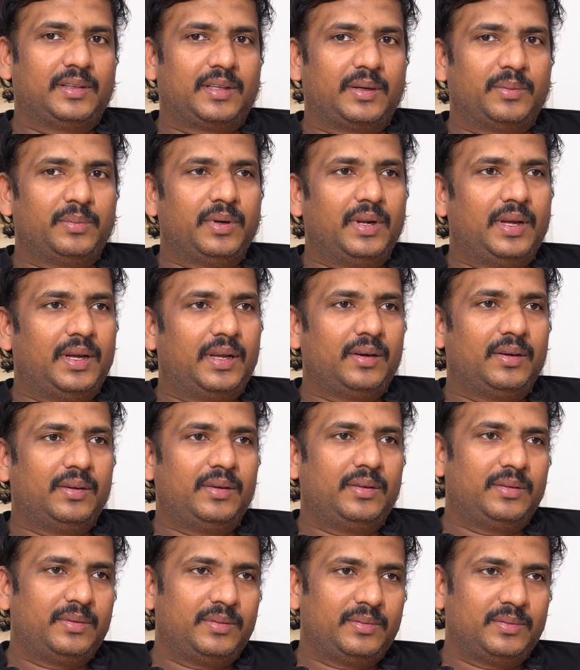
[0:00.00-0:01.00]
త్రిబుల్
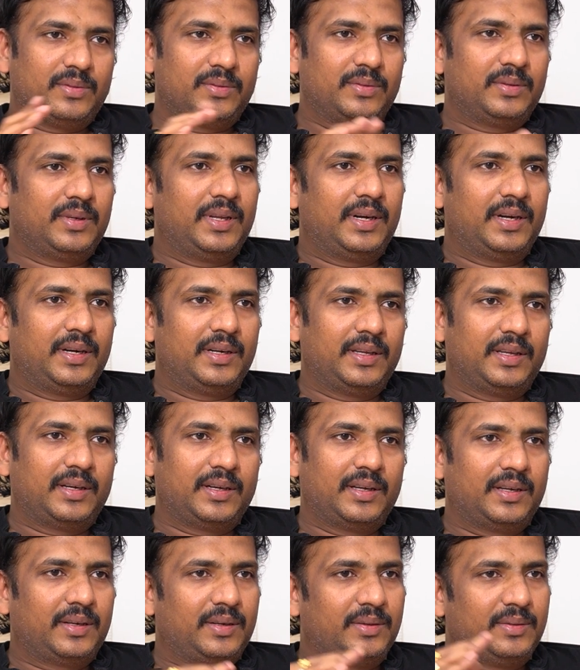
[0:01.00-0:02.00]
ఆర్లో జూనియర్
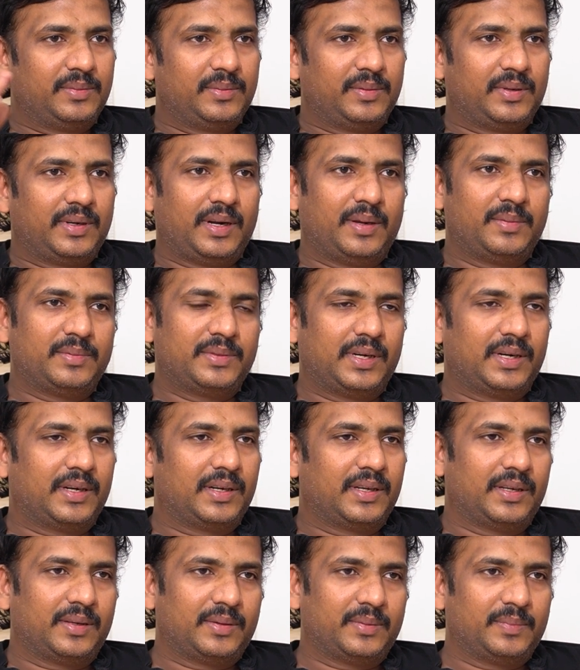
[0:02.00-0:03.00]
ఎన్టీఆర్ గారు రామ్
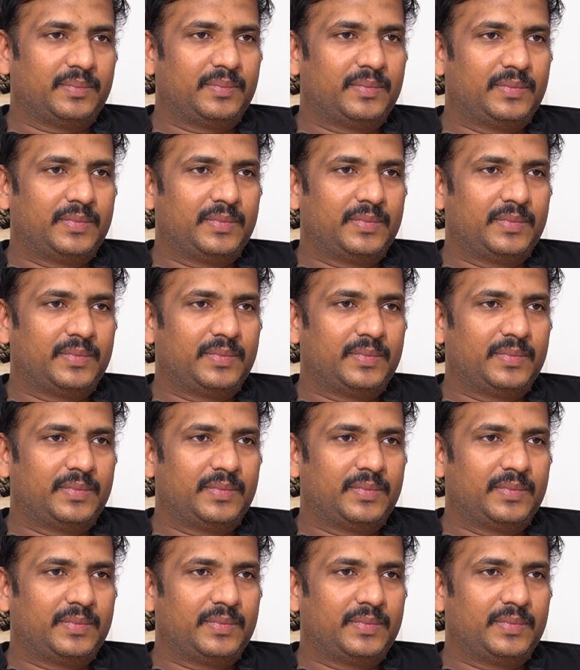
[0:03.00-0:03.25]
చరణ్ గారు